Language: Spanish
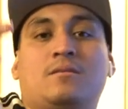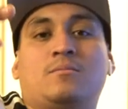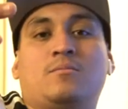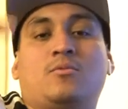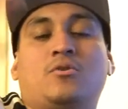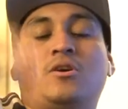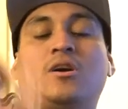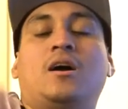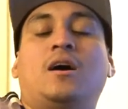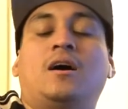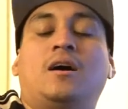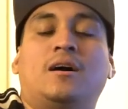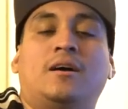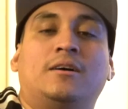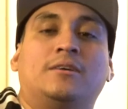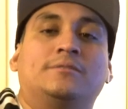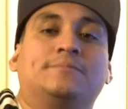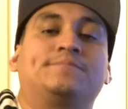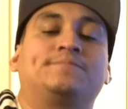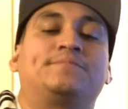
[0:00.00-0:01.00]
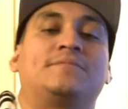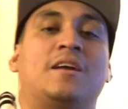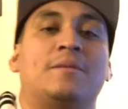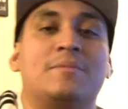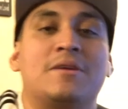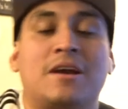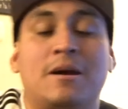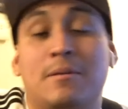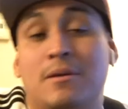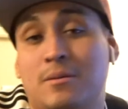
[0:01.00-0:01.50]
voy a, ya
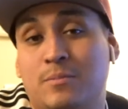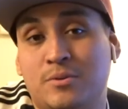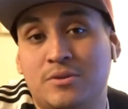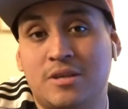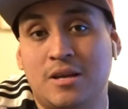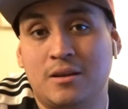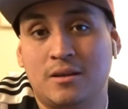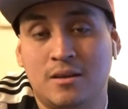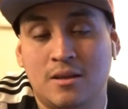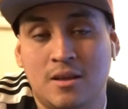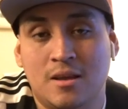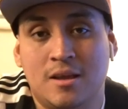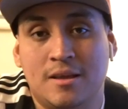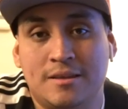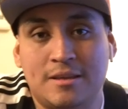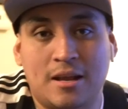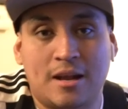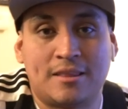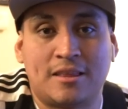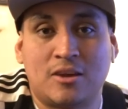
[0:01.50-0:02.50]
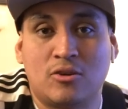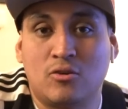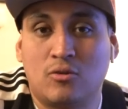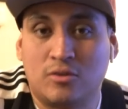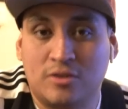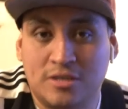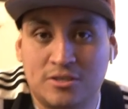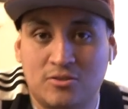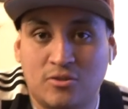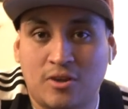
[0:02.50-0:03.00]
mi cámara pues ya, ya la tengo, con
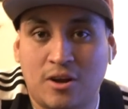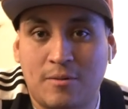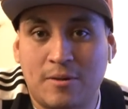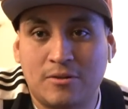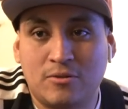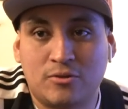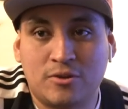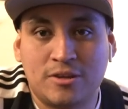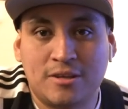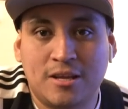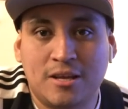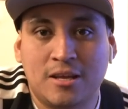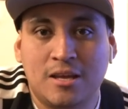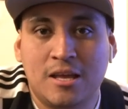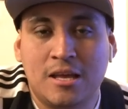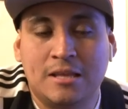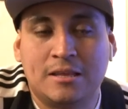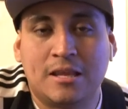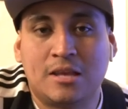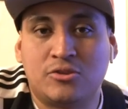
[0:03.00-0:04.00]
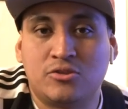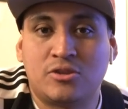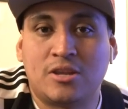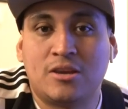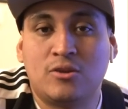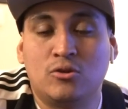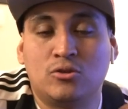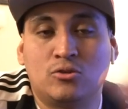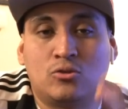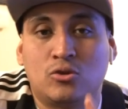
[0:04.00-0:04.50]
esa estoy grabando ahorita. De hecho
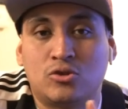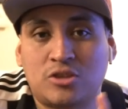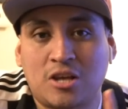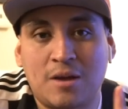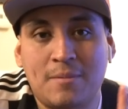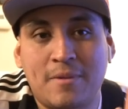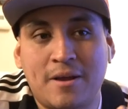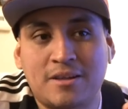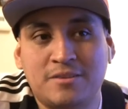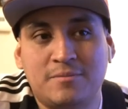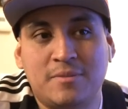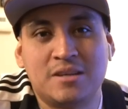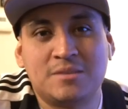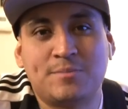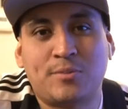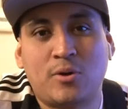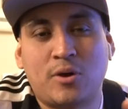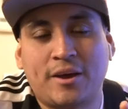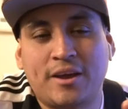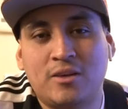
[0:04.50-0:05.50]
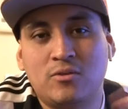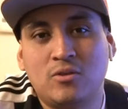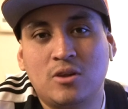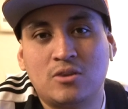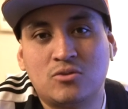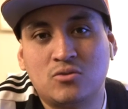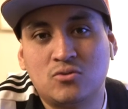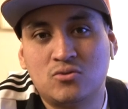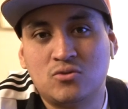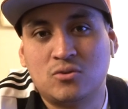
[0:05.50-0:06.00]
tengo dos cámaras más, pero aquí ya no
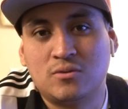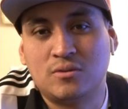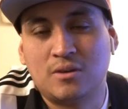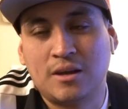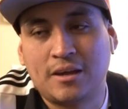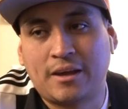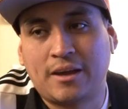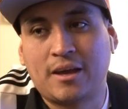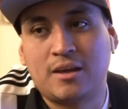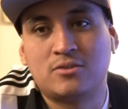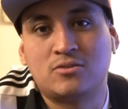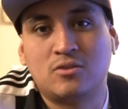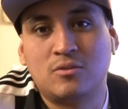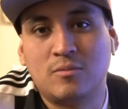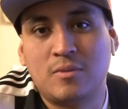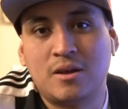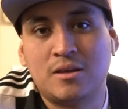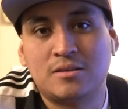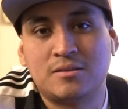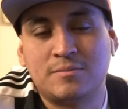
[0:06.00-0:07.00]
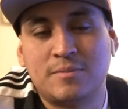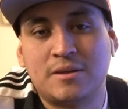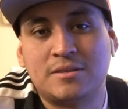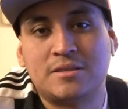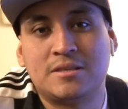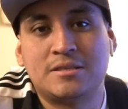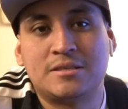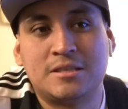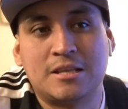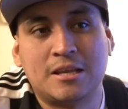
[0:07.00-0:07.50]
las uso, aquellas son más, más
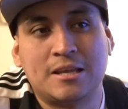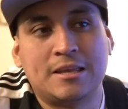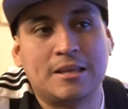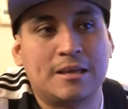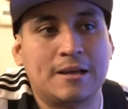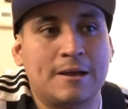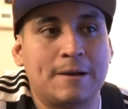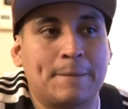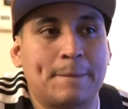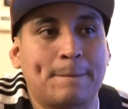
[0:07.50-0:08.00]
este, de... A...